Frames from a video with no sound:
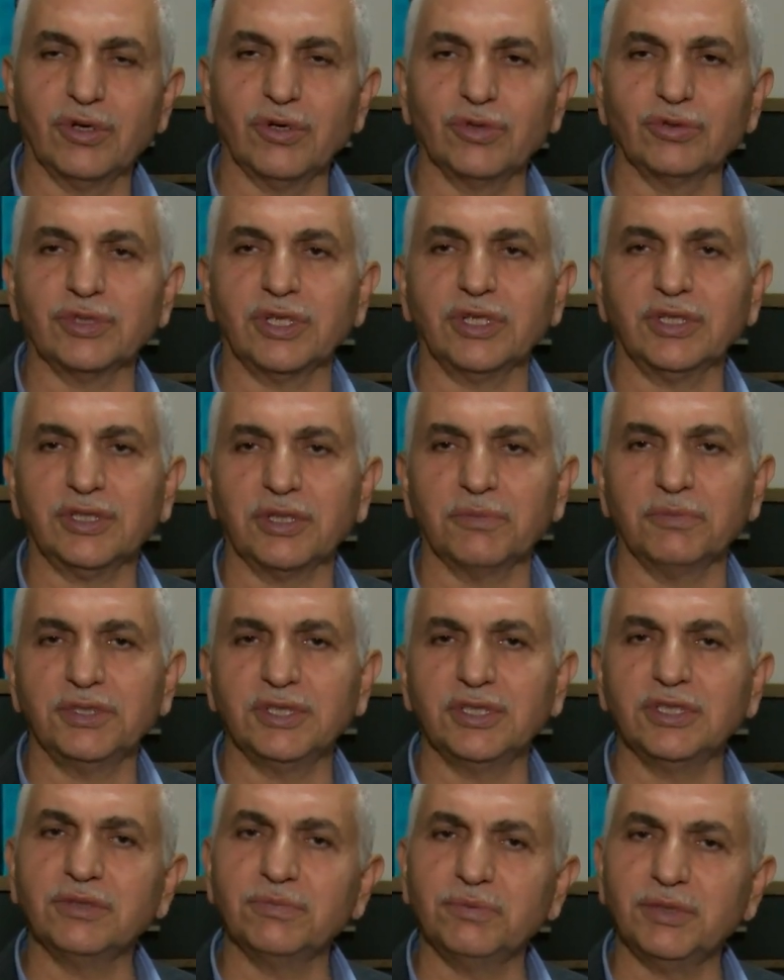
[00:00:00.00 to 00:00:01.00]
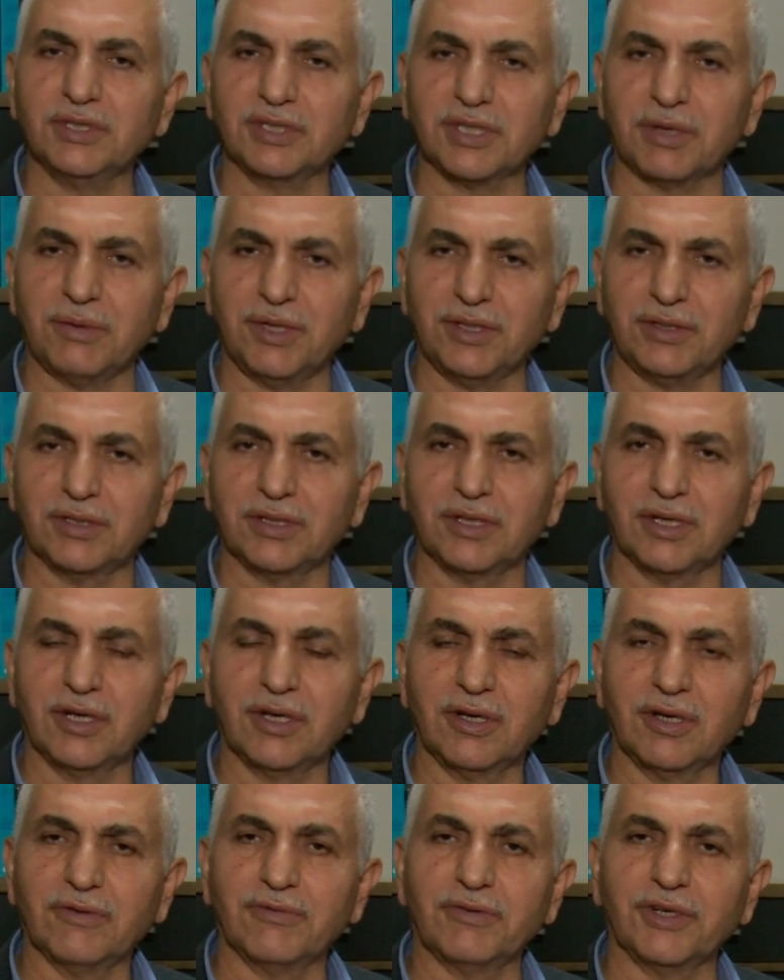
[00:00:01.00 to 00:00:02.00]
Özellikle biz hiçbir zaman
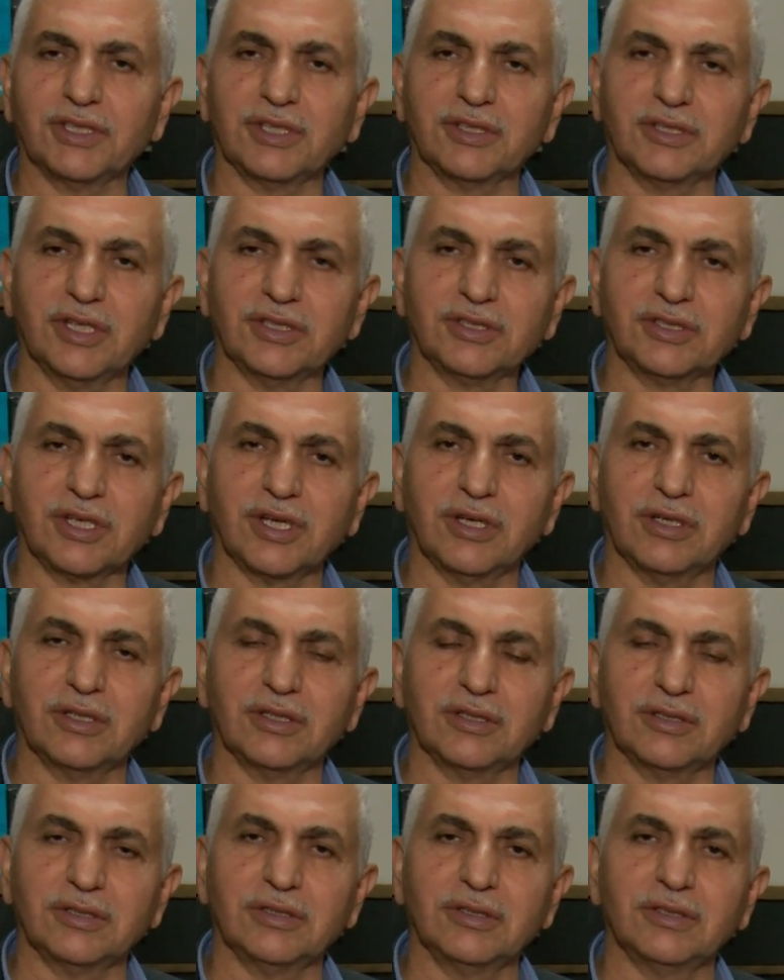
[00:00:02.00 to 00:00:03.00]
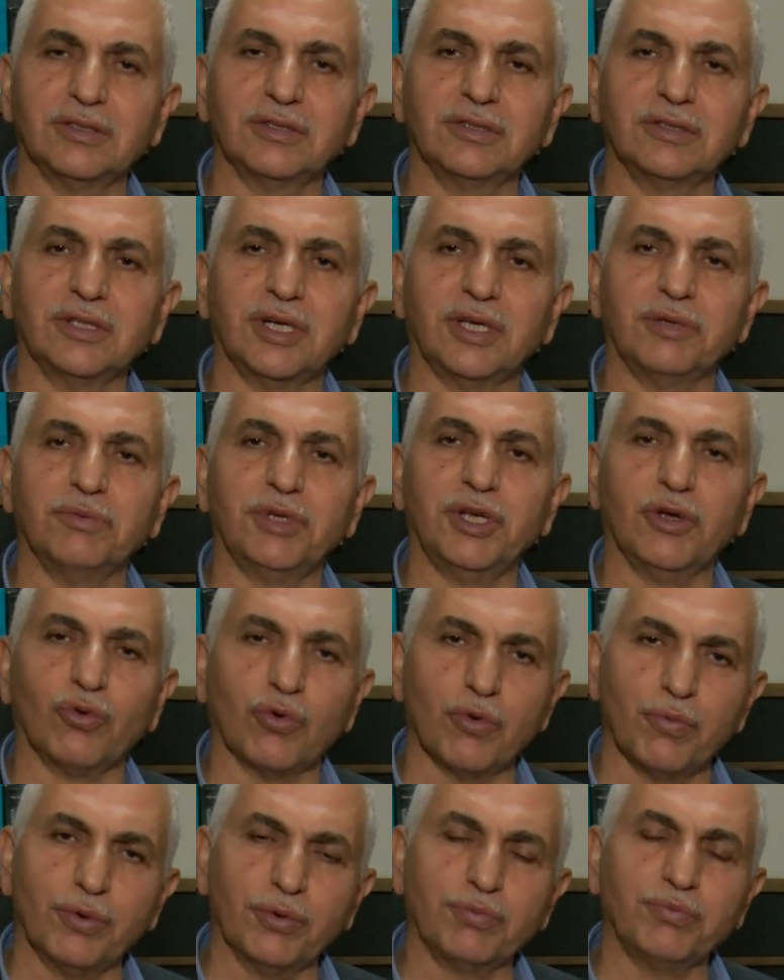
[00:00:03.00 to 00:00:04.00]
vatandaşla e, yani böyle
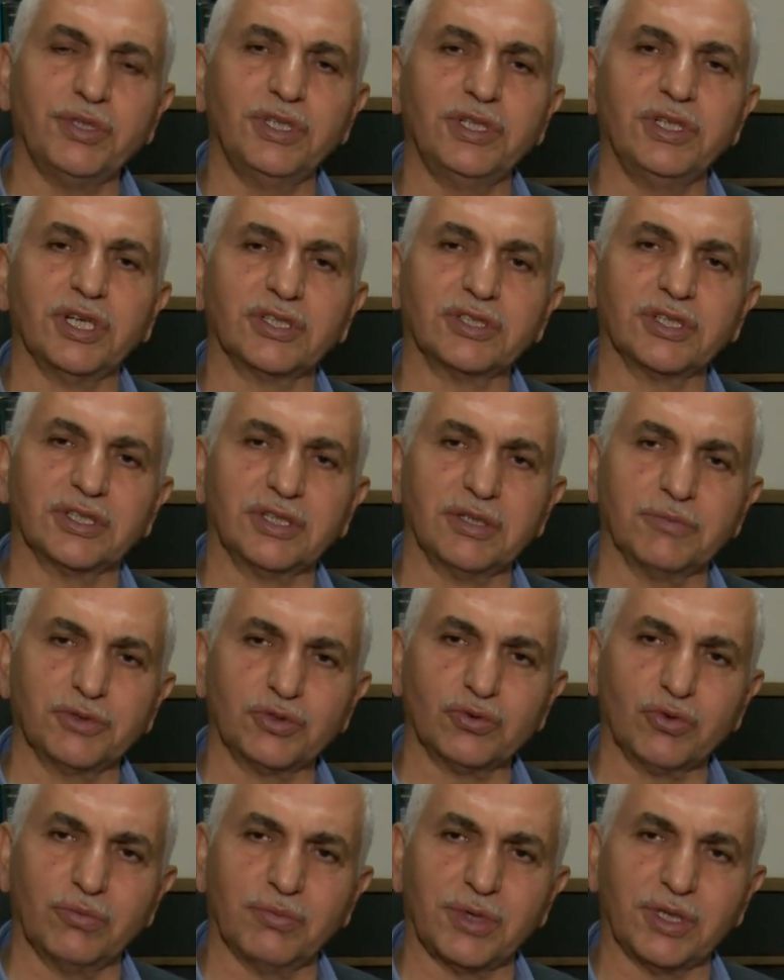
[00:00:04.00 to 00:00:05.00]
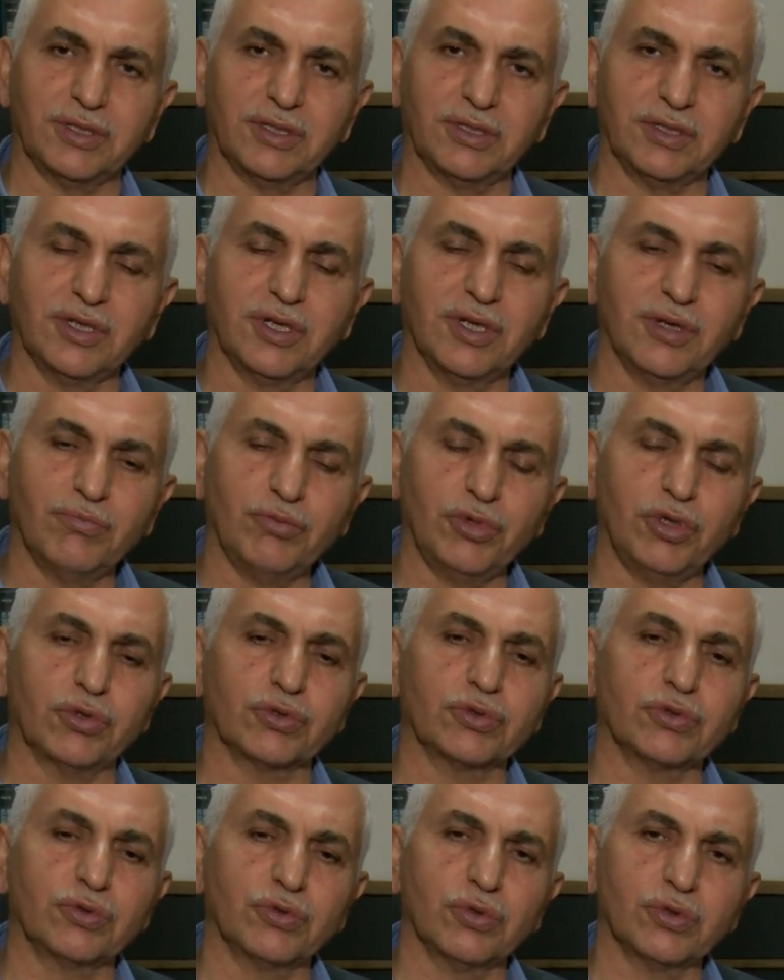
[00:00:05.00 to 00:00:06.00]
kopuk bir yaşantımız olmadı.
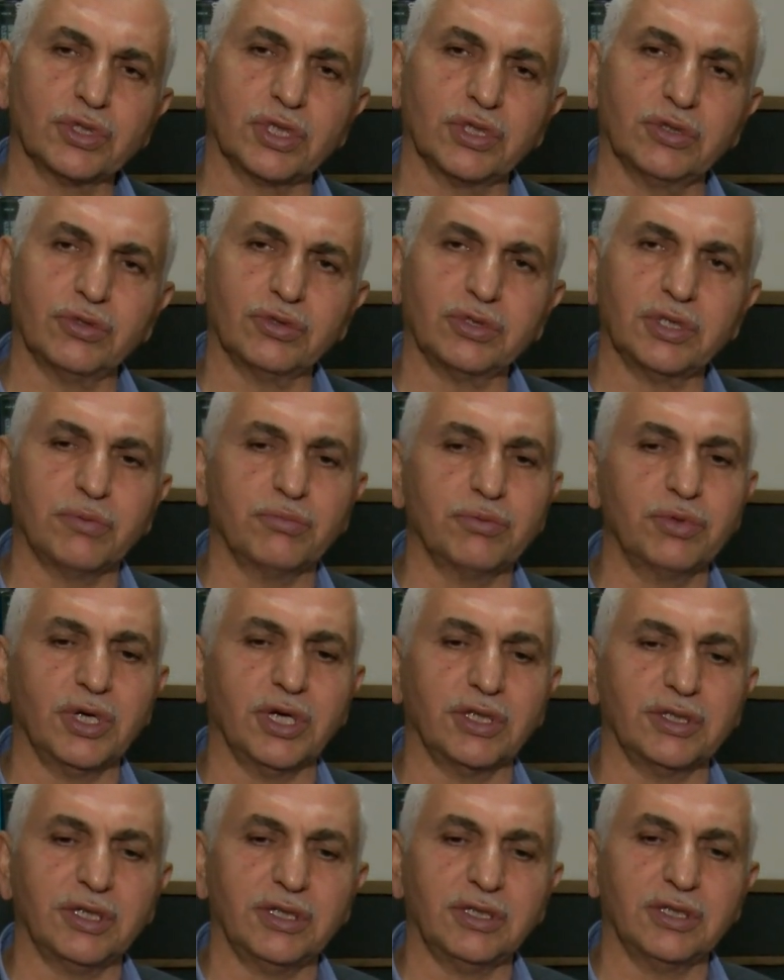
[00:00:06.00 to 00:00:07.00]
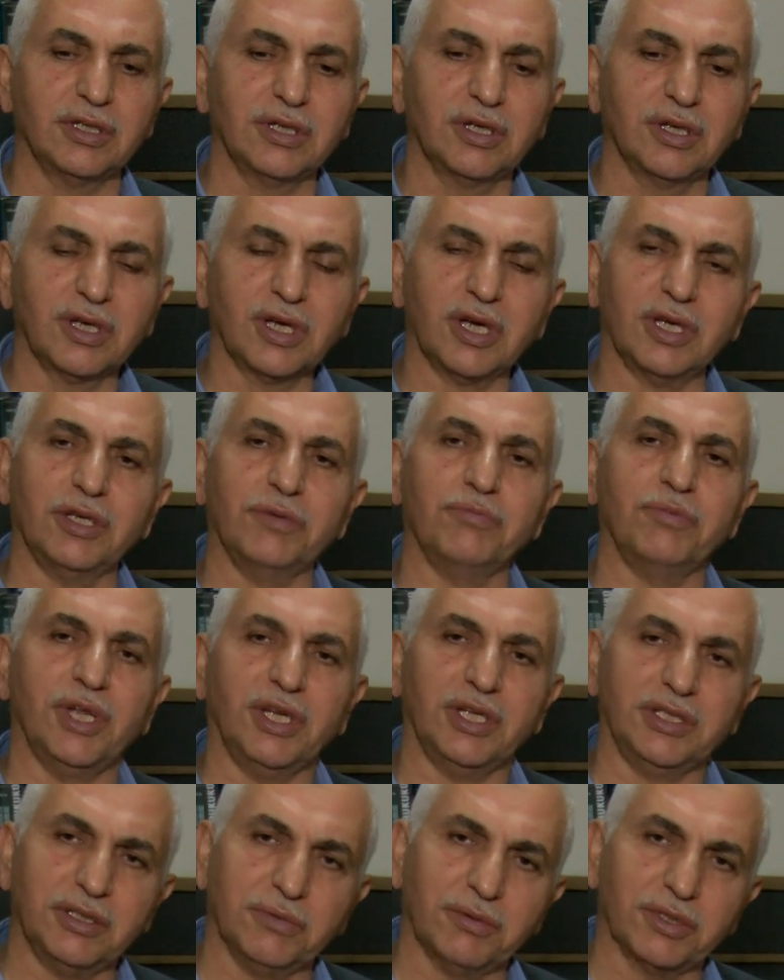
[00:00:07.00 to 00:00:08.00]
Biliyorsun 94'ten bu yana hani
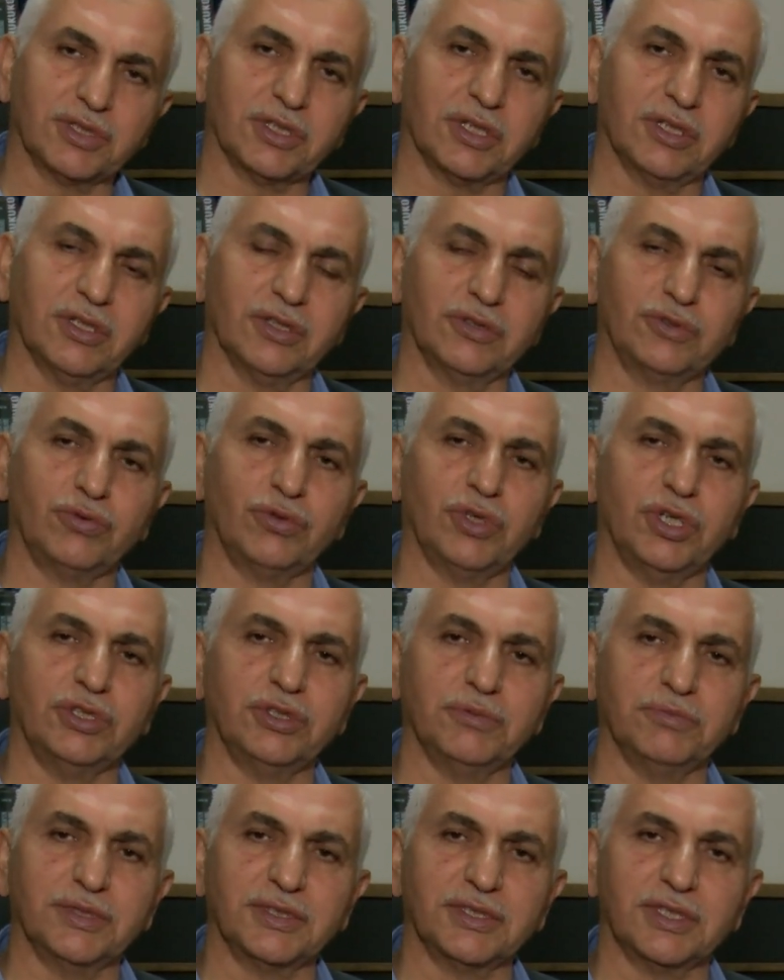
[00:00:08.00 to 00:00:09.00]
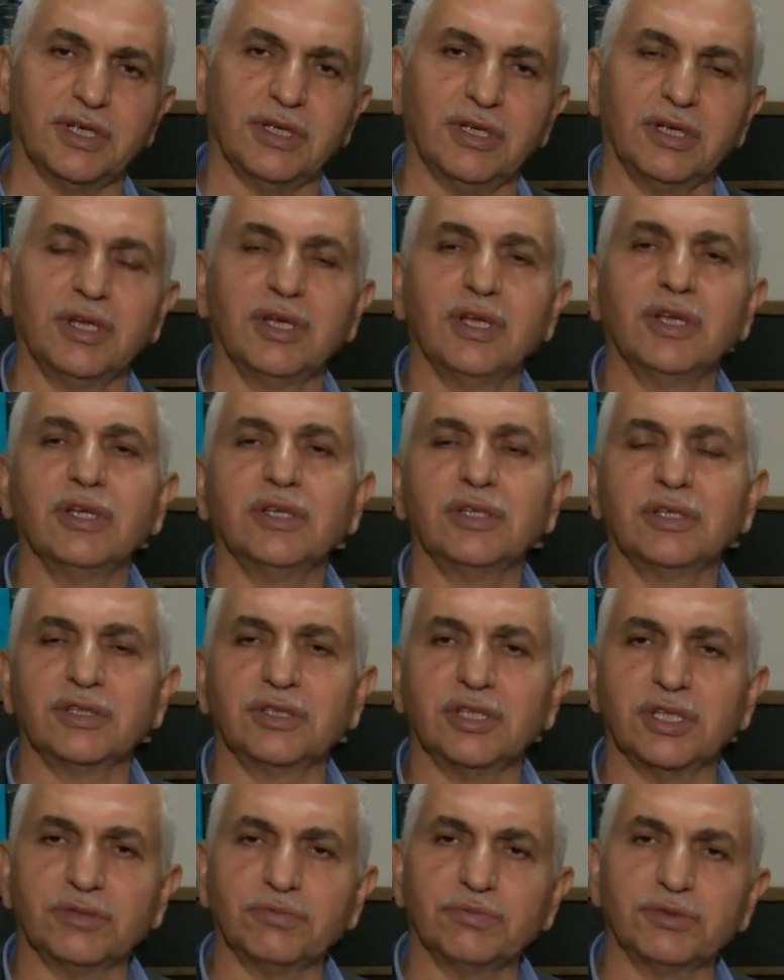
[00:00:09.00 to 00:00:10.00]
belediye başkanlığı sürecimizde e,
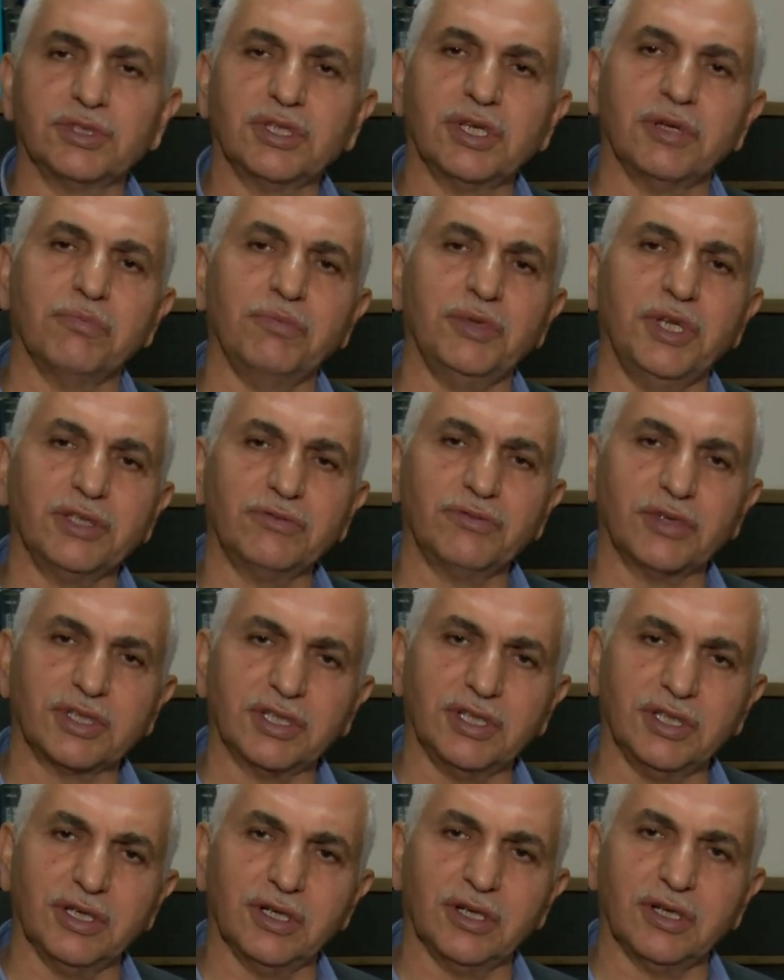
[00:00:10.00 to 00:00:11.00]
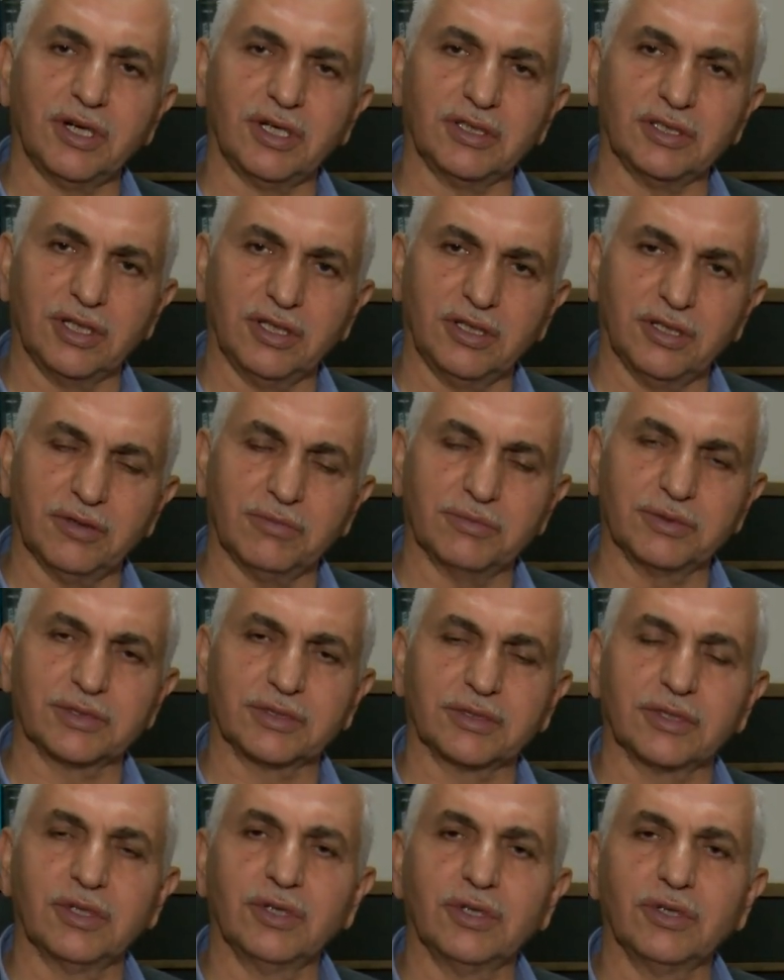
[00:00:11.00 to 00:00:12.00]
geçmişte milletvekili adaylığımız